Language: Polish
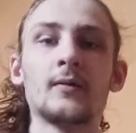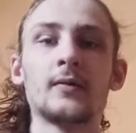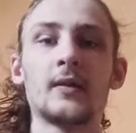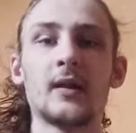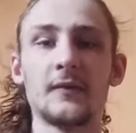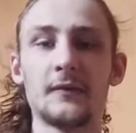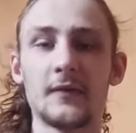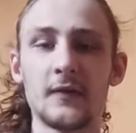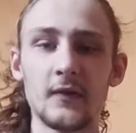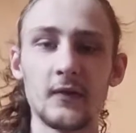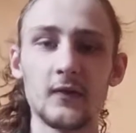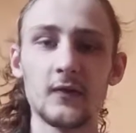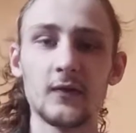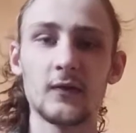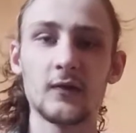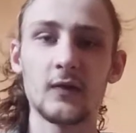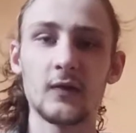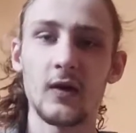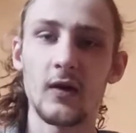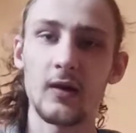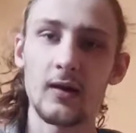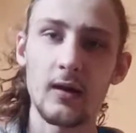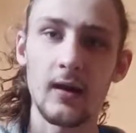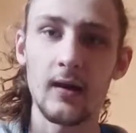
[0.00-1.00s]
Tak więc
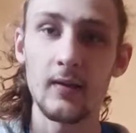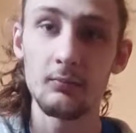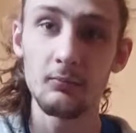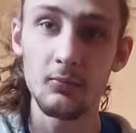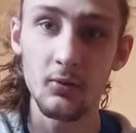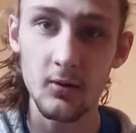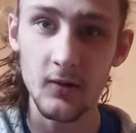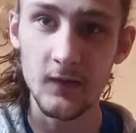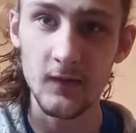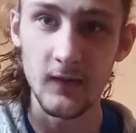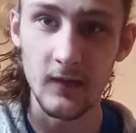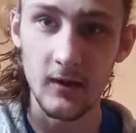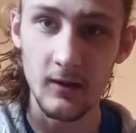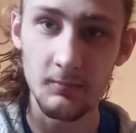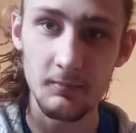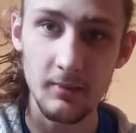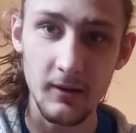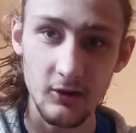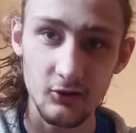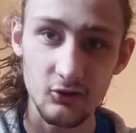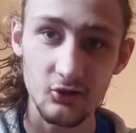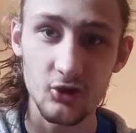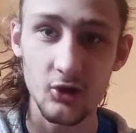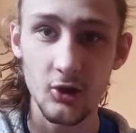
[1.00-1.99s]
dzisiaj unboxing
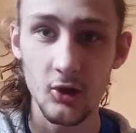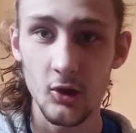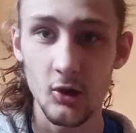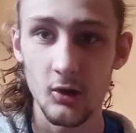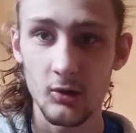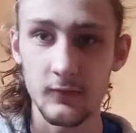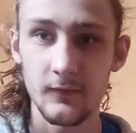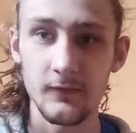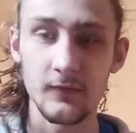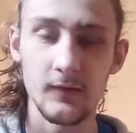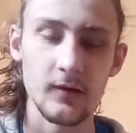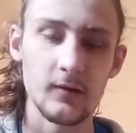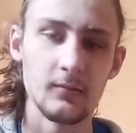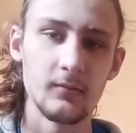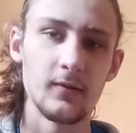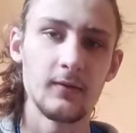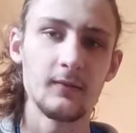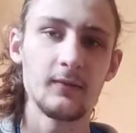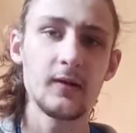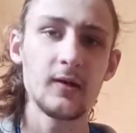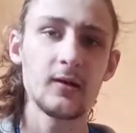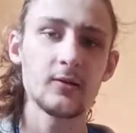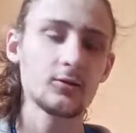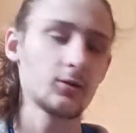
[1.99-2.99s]
paczki od firmy
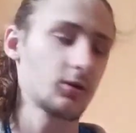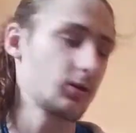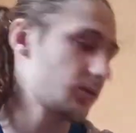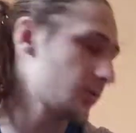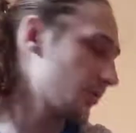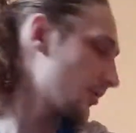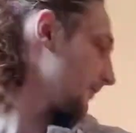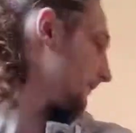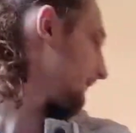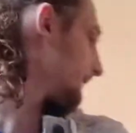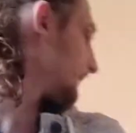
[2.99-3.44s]
Victor.